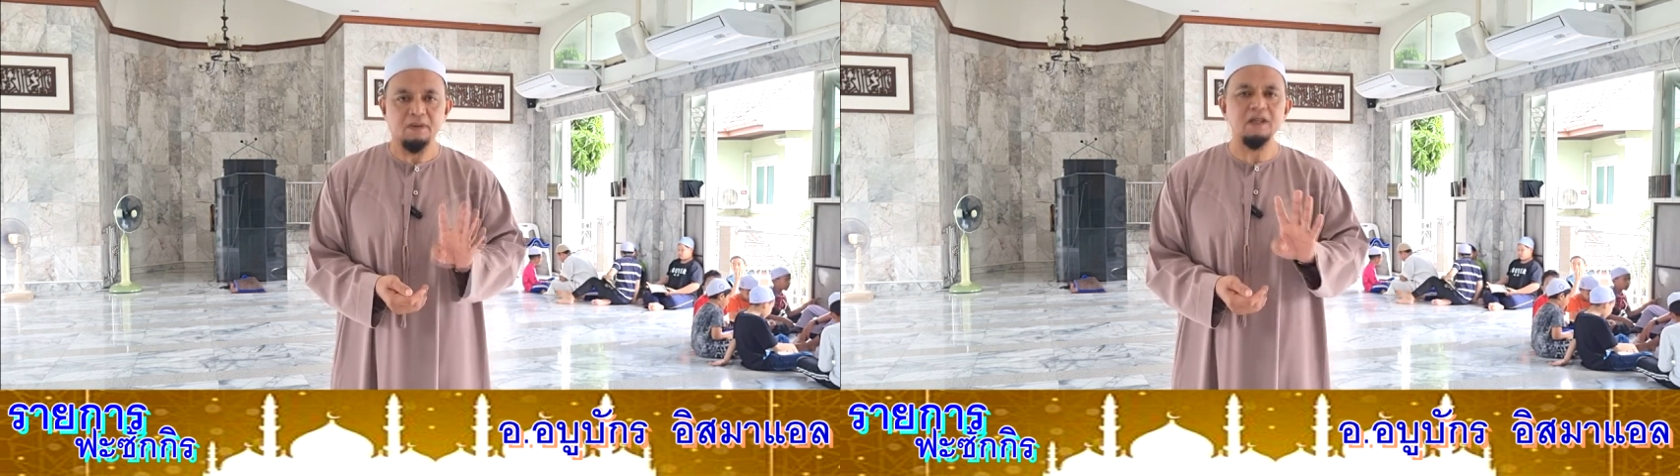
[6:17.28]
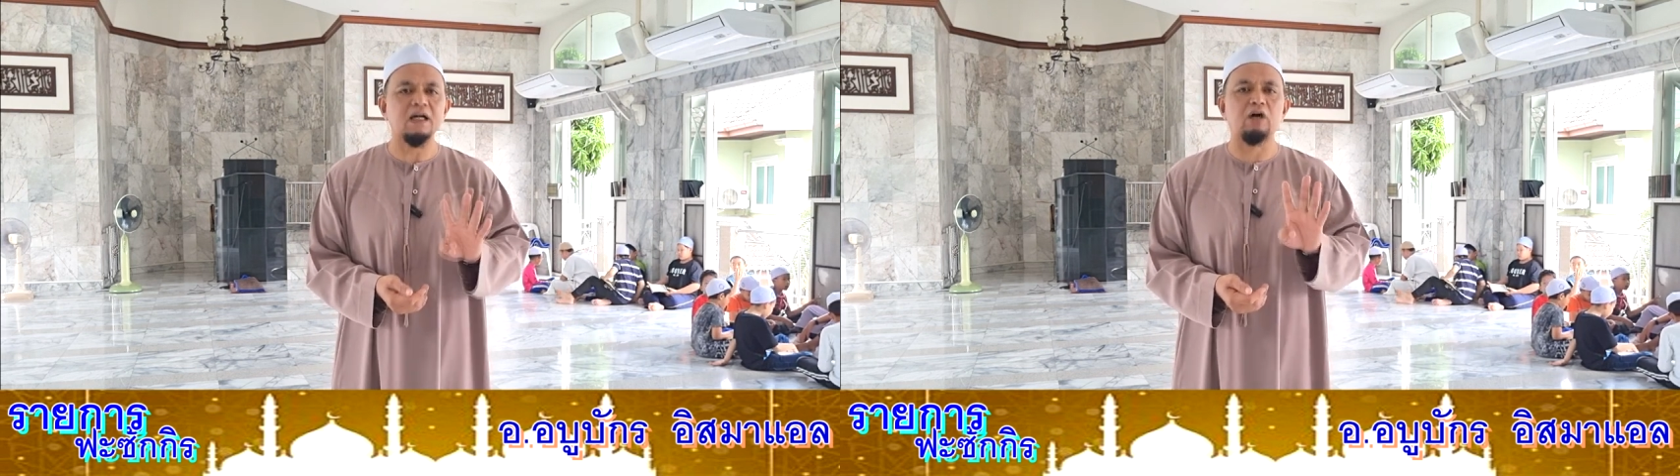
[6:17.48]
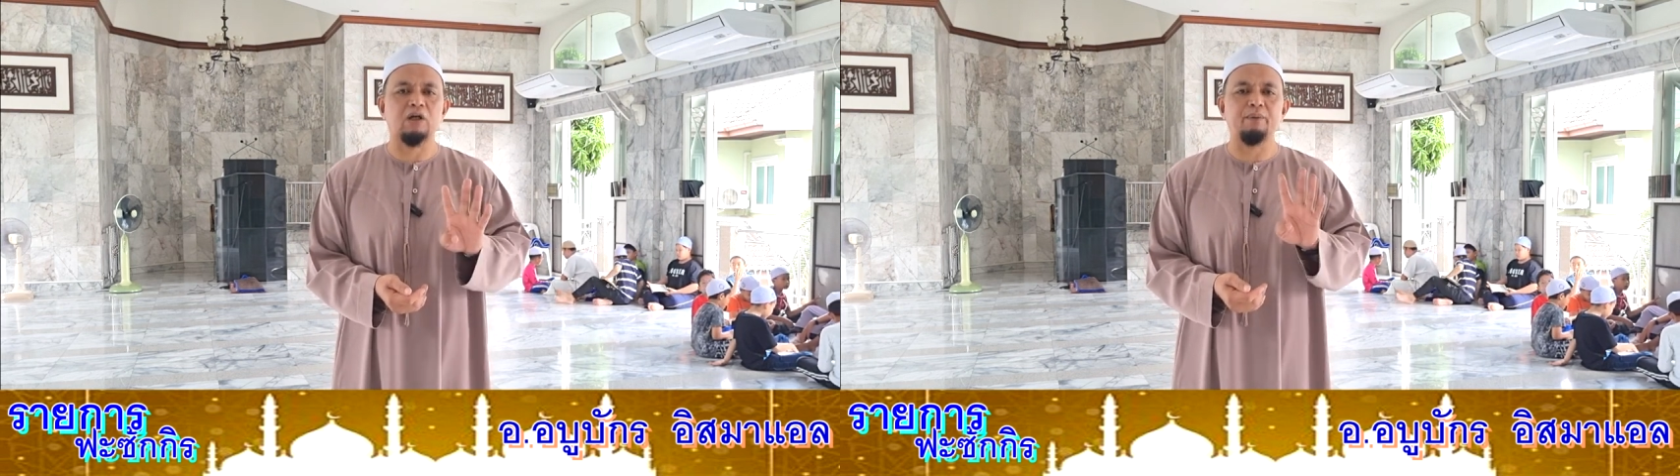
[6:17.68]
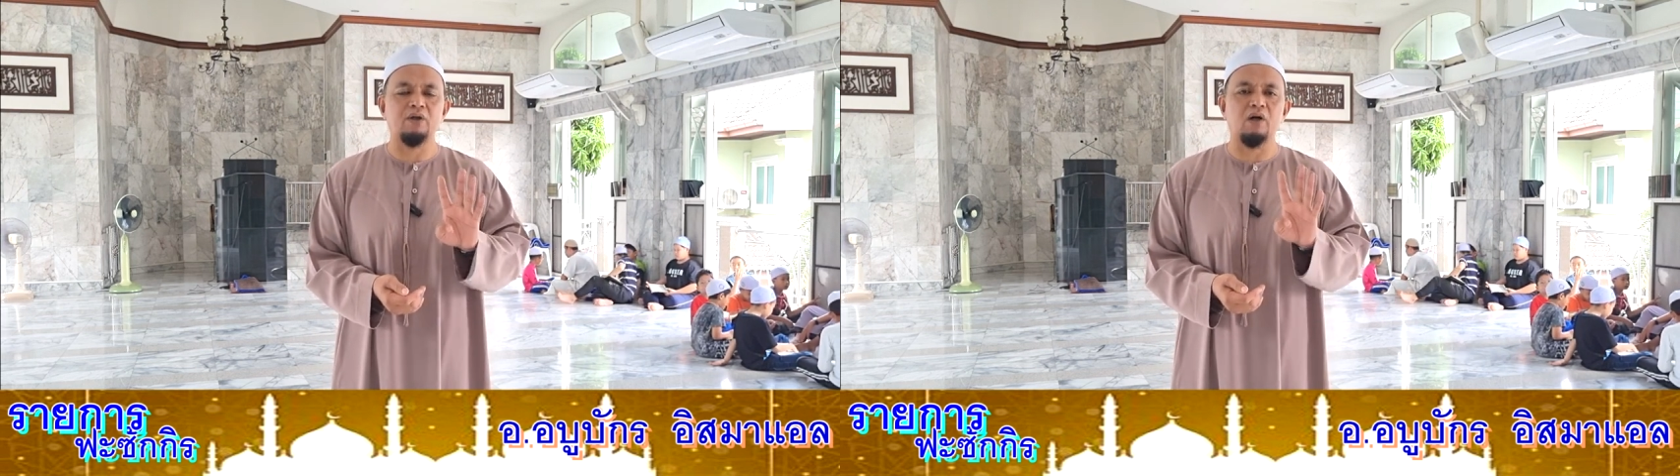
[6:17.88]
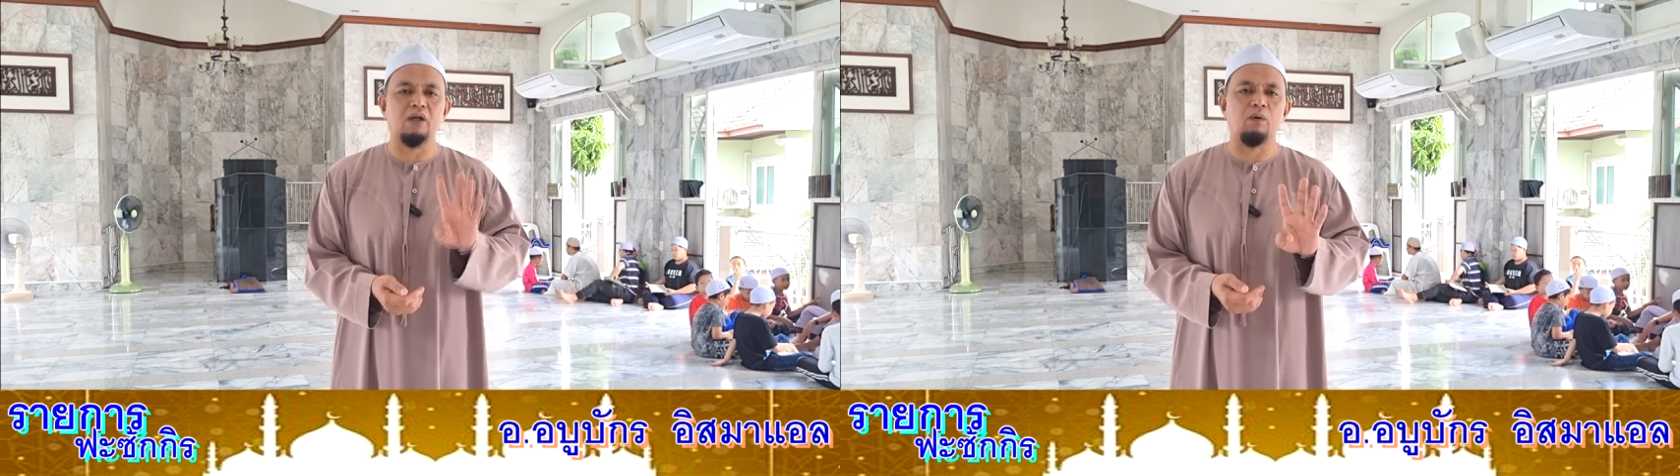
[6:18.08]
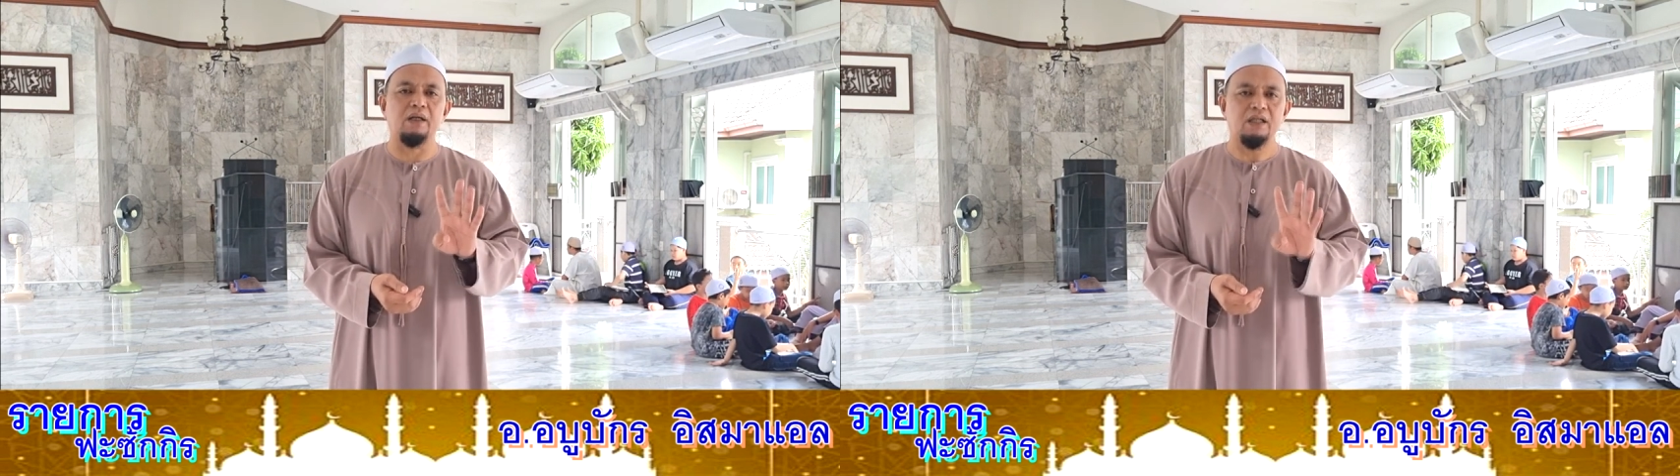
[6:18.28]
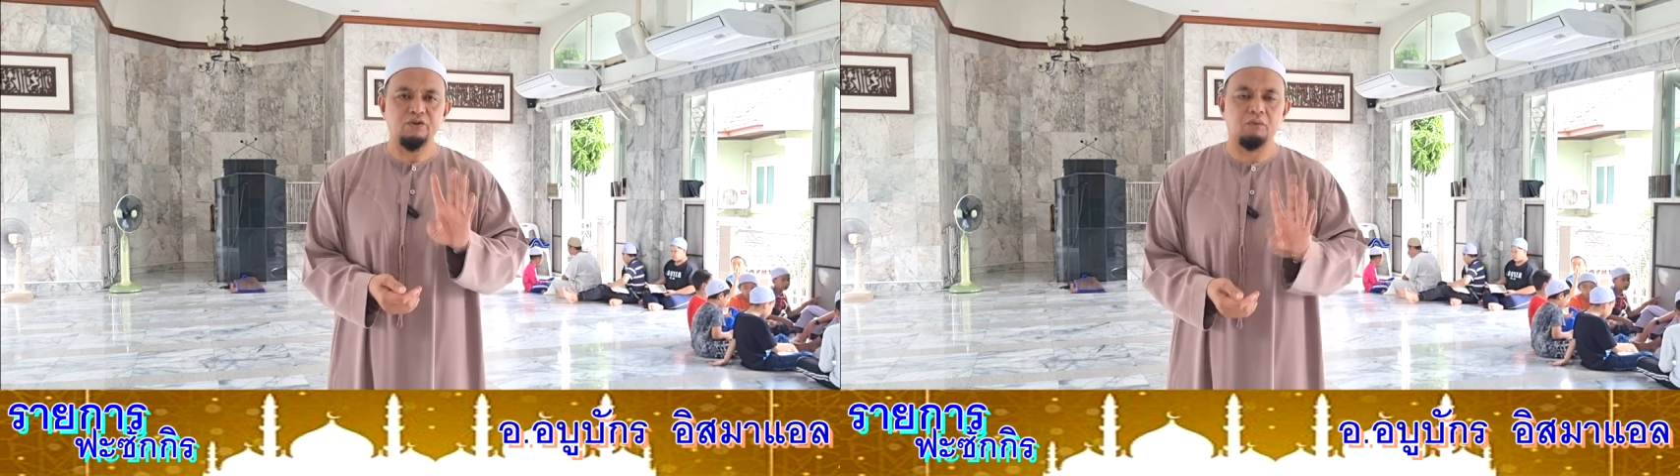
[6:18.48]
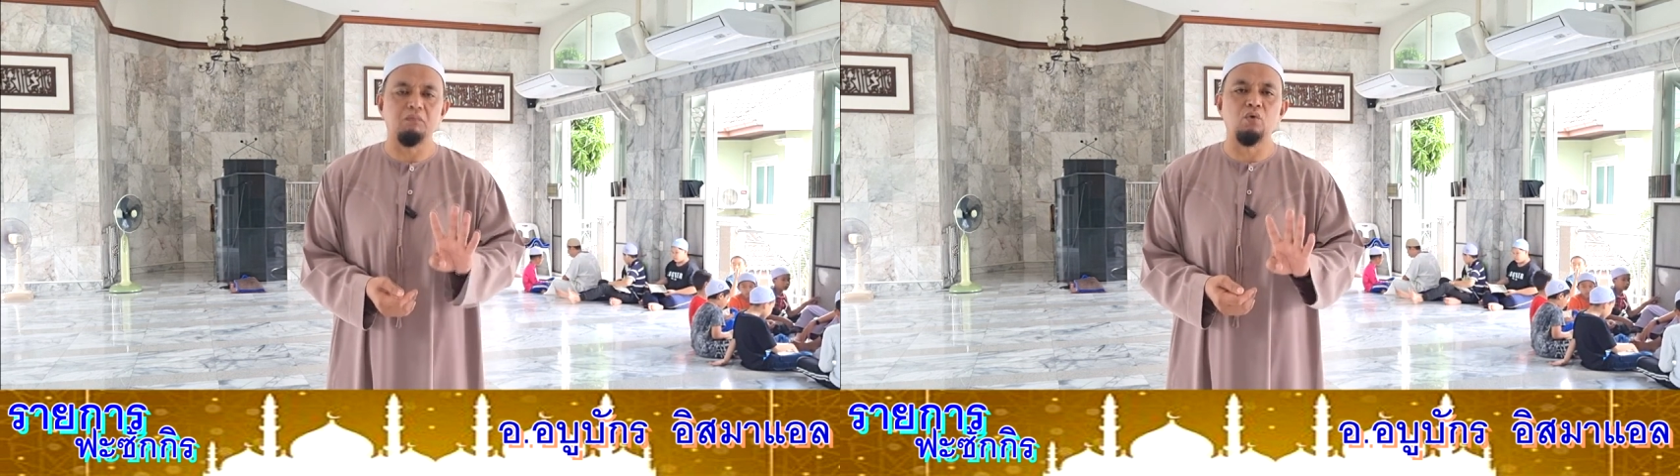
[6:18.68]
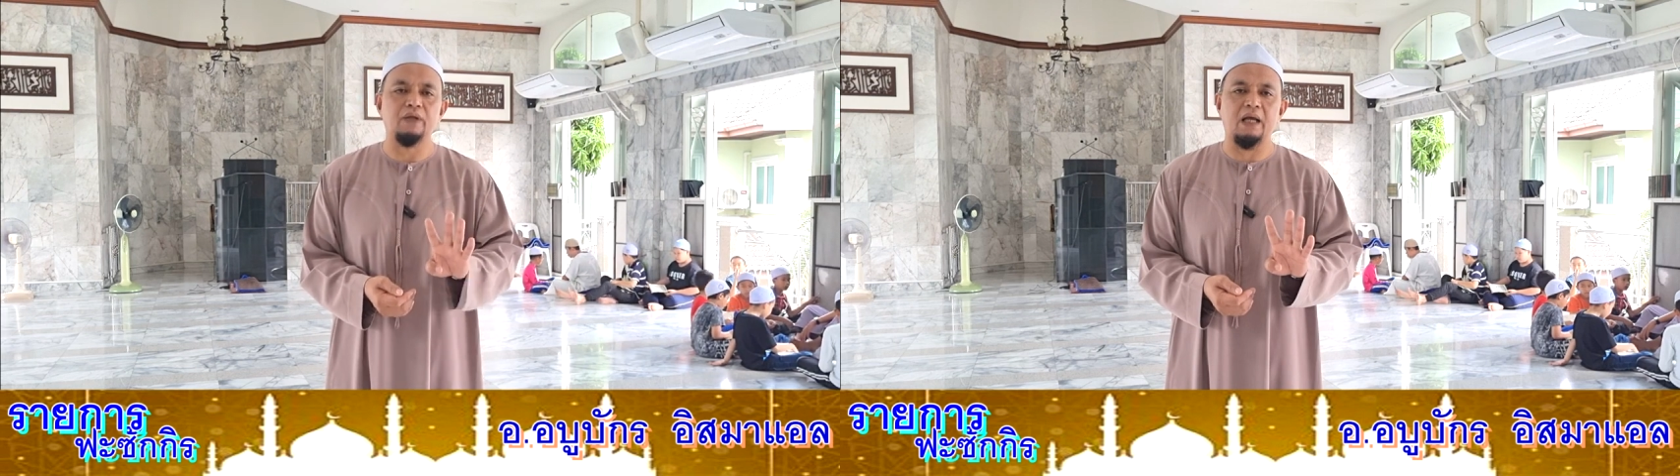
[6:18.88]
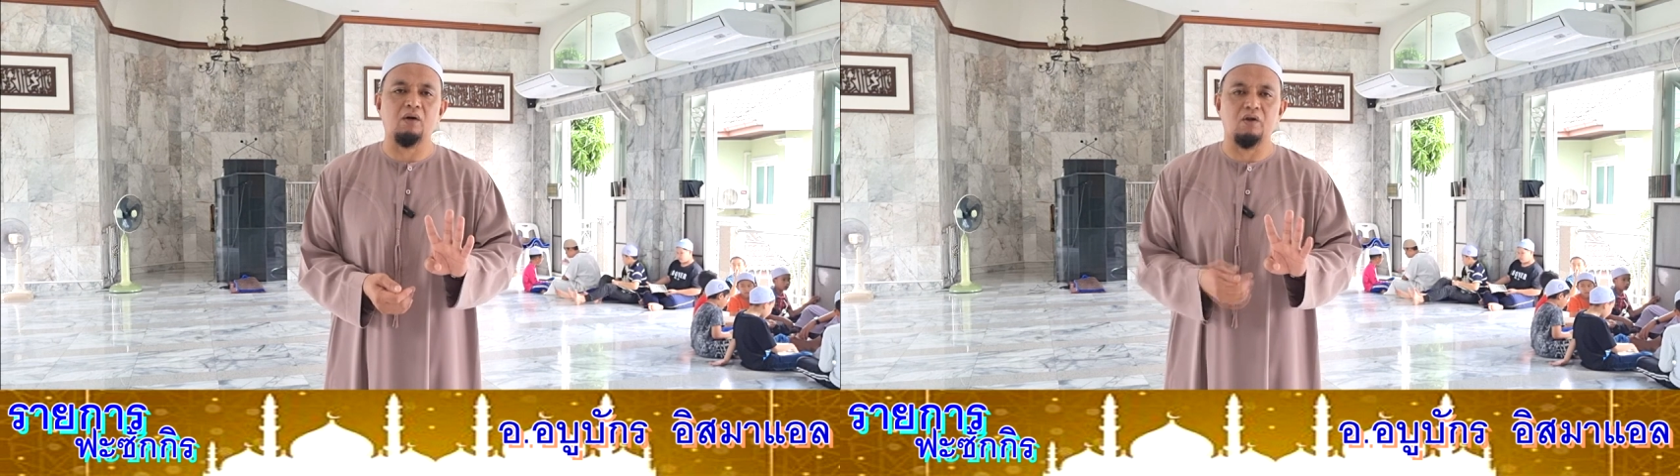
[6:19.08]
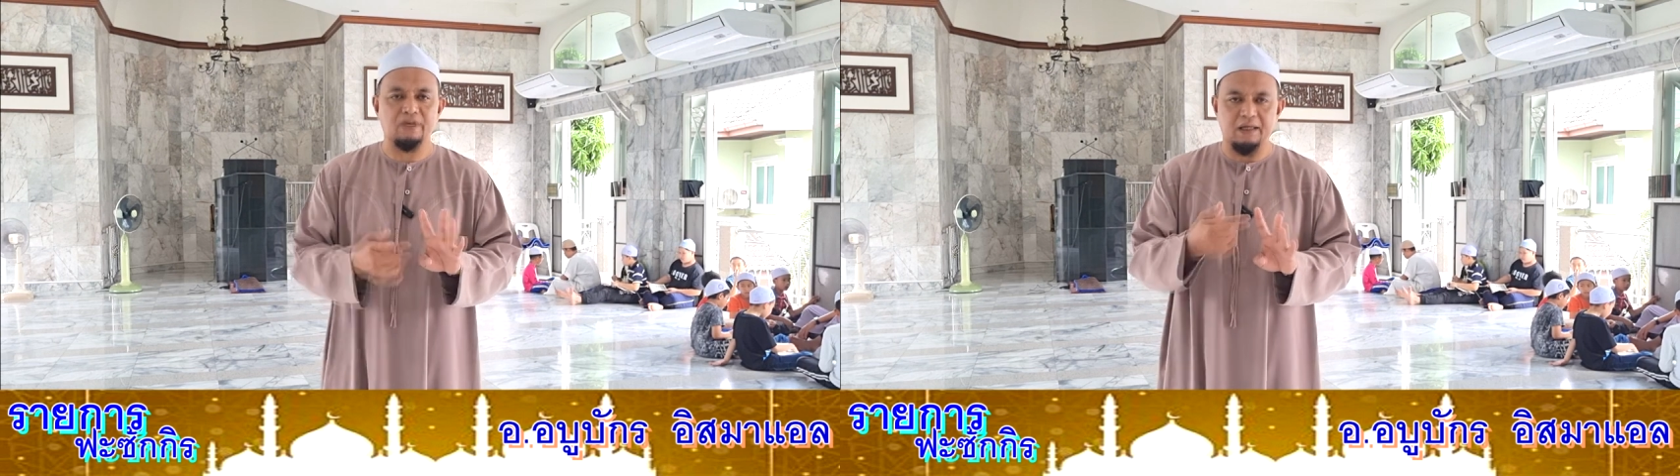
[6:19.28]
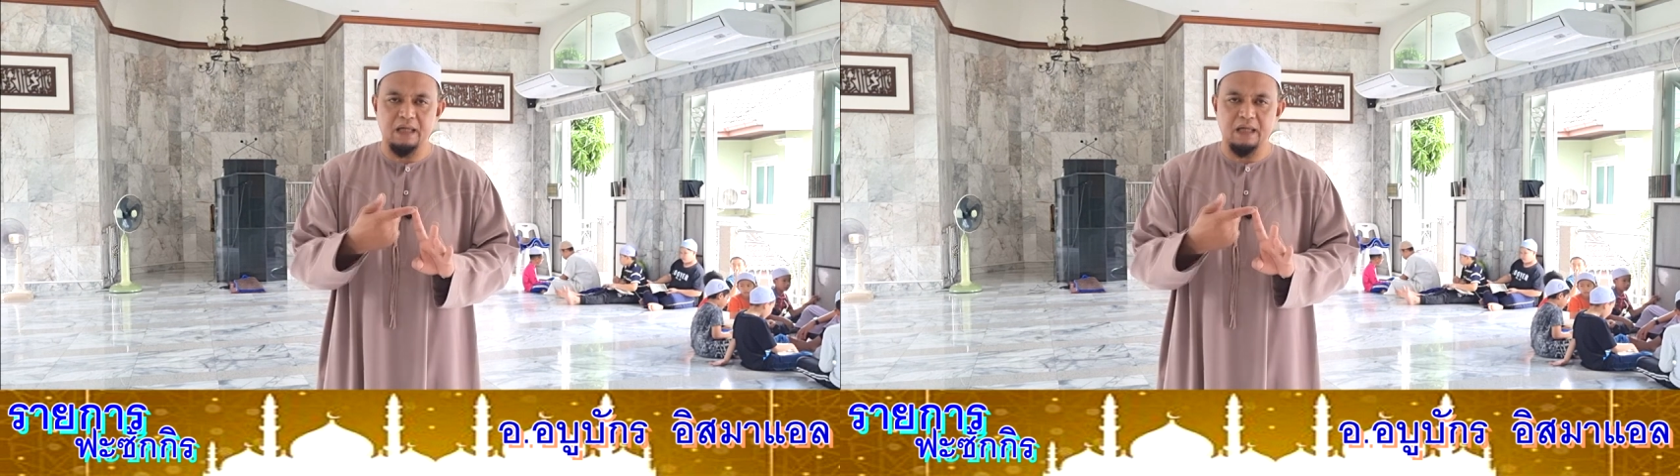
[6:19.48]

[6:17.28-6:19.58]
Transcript: ที่กล่าวกับพี่น้องในวันนี้ สมบูรณ์แน่นอนชา